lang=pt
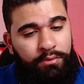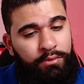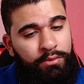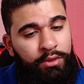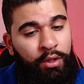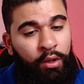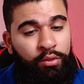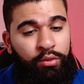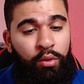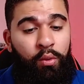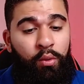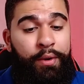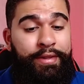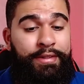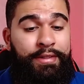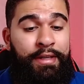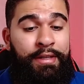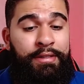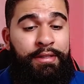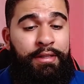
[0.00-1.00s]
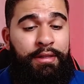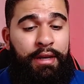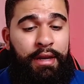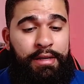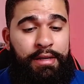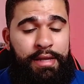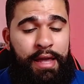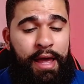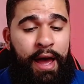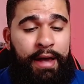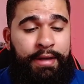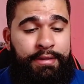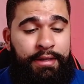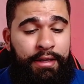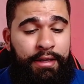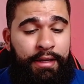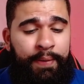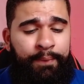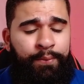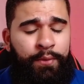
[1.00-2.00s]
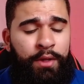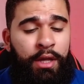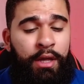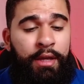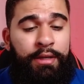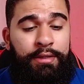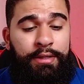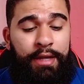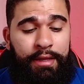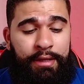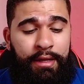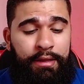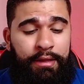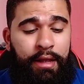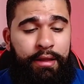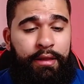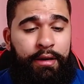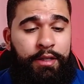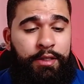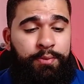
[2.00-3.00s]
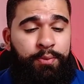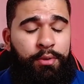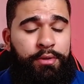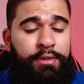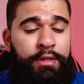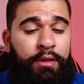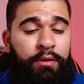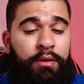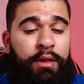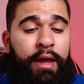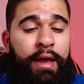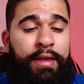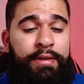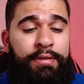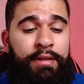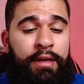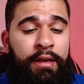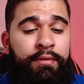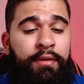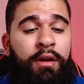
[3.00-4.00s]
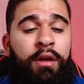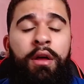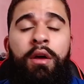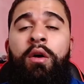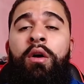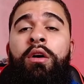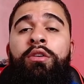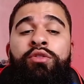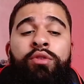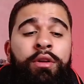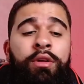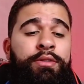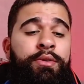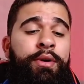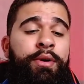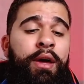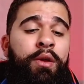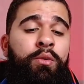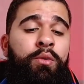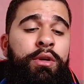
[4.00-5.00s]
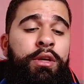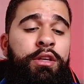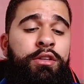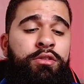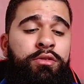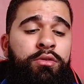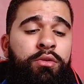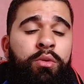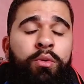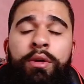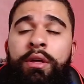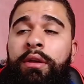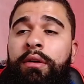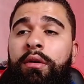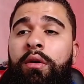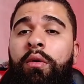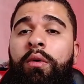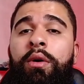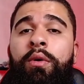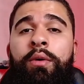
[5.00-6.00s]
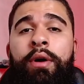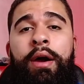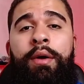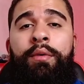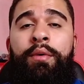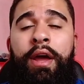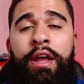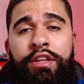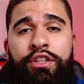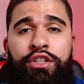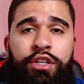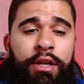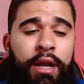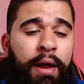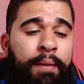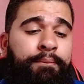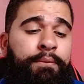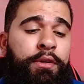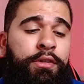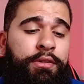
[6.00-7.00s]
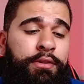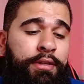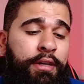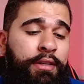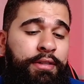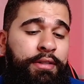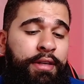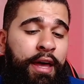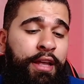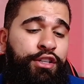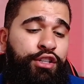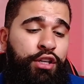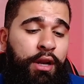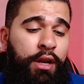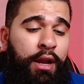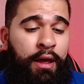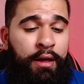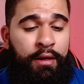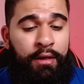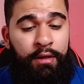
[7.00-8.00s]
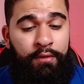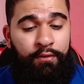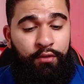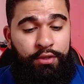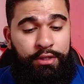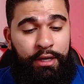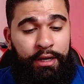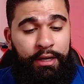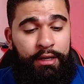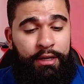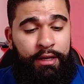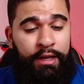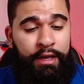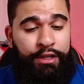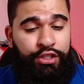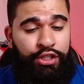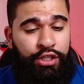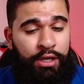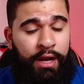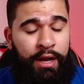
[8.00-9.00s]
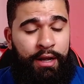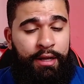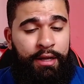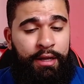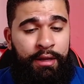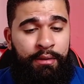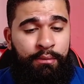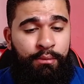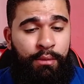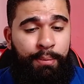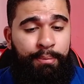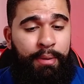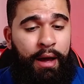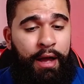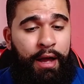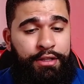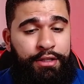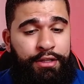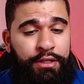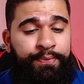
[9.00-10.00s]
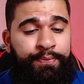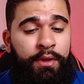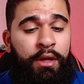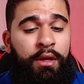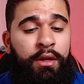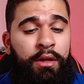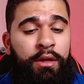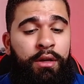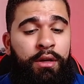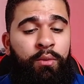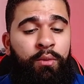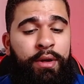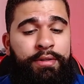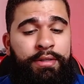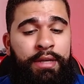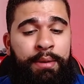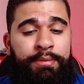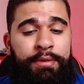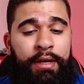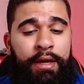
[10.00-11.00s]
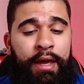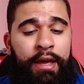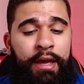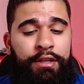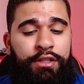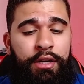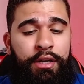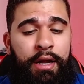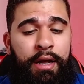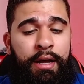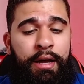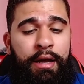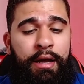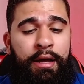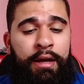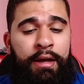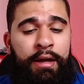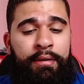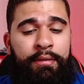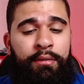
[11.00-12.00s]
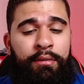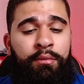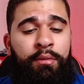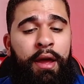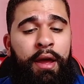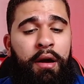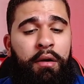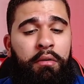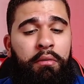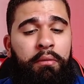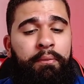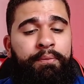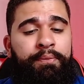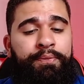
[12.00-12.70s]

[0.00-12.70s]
Eu estou com R$ 803 reais aqui, 73% da reserva. Jonas, eu quero excluir ou eu quero retirar. Se você quiser retirar, você clica em retirar aqui, uma parte. E um exemplo, você quer retirar um real.